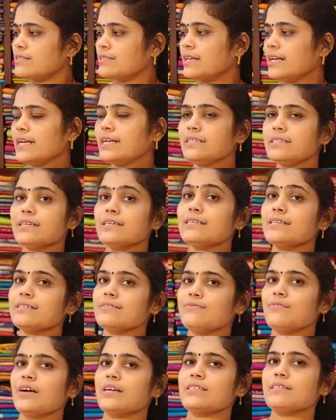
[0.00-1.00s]
స్క్రీన్ షాట్
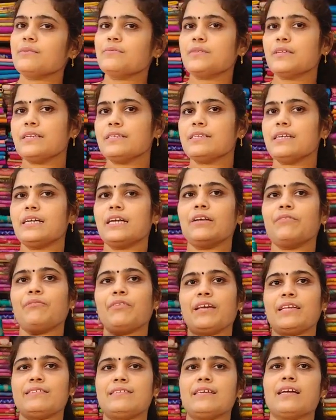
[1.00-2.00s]
చేసి వాట్సాప్ సెండ్ చేయండి
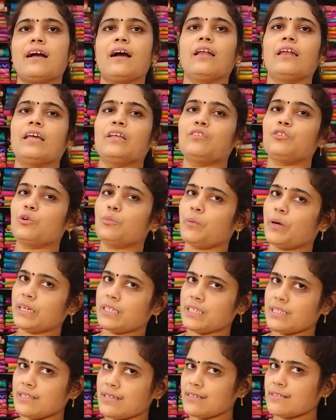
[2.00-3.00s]
ఈజీగా ఆన్లైన్ త్రూ
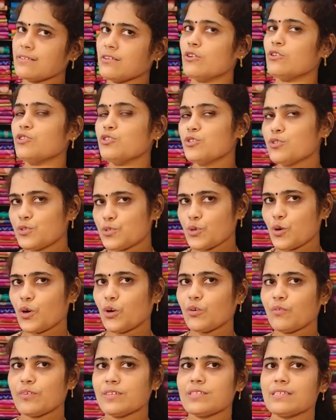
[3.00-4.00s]
పర్చేజ్ చేసుకోవచ్చు
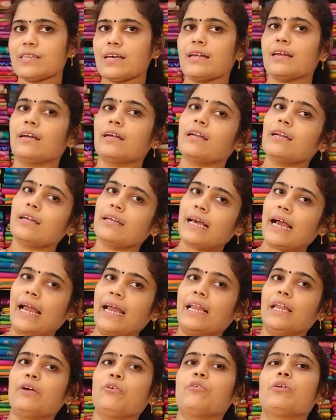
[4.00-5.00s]
స్టోర్ విజిట్ చేయాలంటే
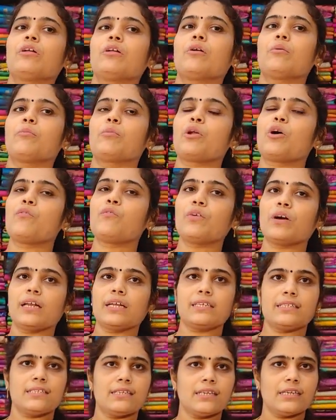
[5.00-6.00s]
డైలీ కూడా నెంబర్ ఆఫ్
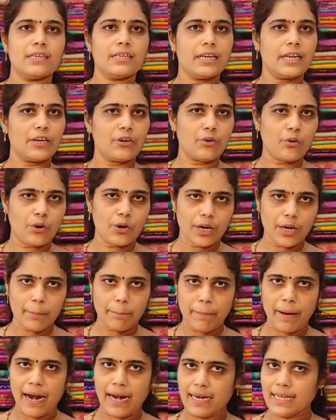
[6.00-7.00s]
కలెక్షన్ అండి నేను
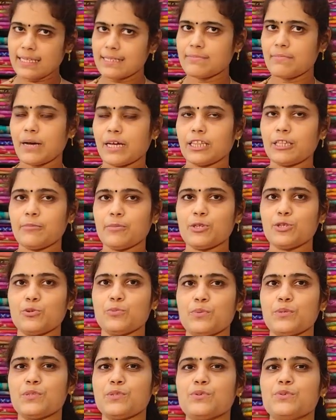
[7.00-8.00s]
కొన్ని ప్యాటర్న్స్ మాత్రమే
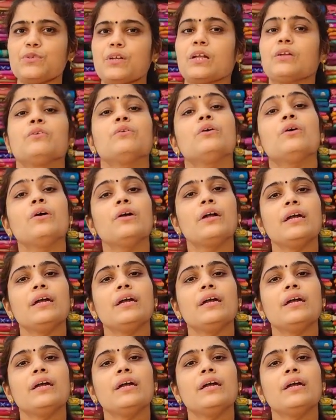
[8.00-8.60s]
చూపిస్తుంటాను